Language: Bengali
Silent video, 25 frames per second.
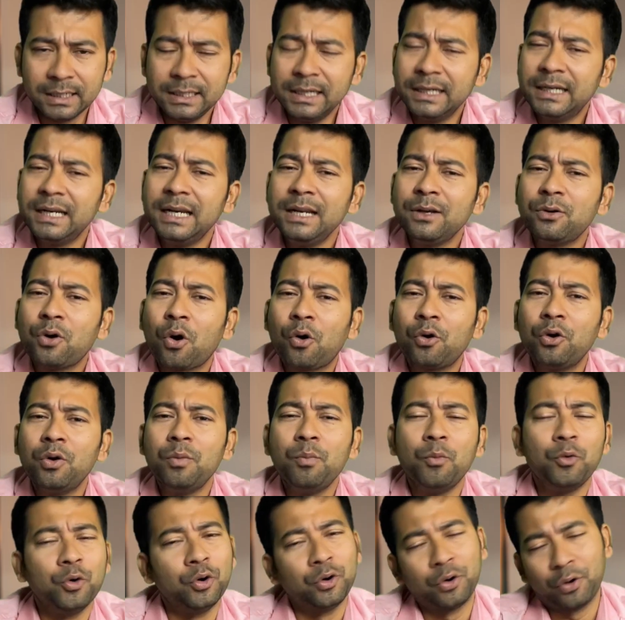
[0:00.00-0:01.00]
ডিটেলিং কখনো
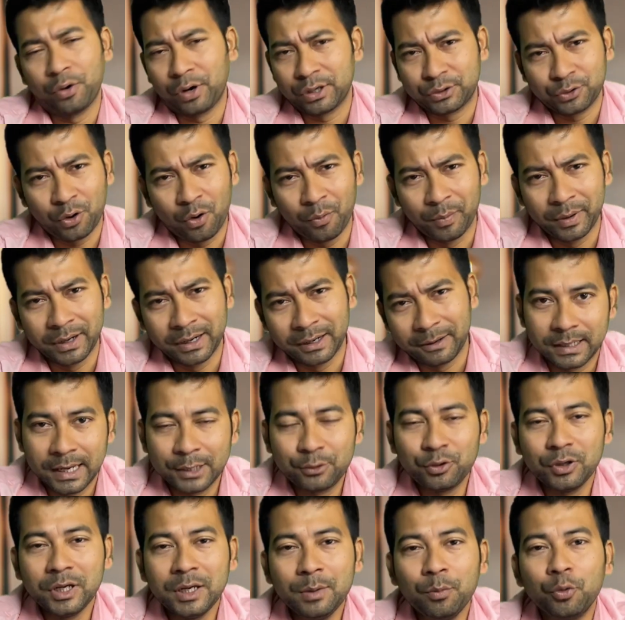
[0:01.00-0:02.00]
মোনোটোনাস হবে না
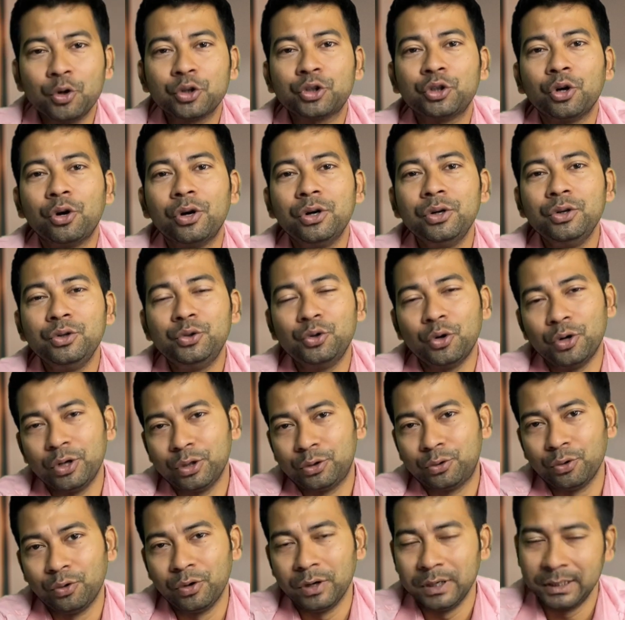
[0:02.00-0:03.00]
একটু ইমোশন
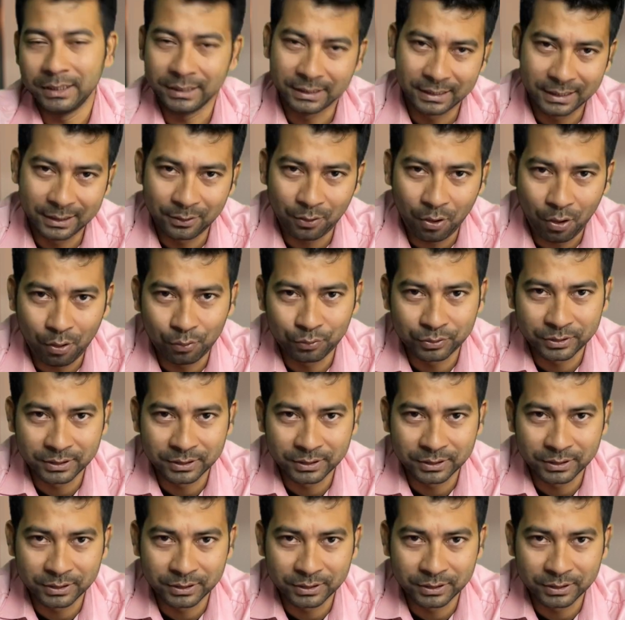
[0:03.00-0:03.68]
জড়িত ডিটেলিং হওয়া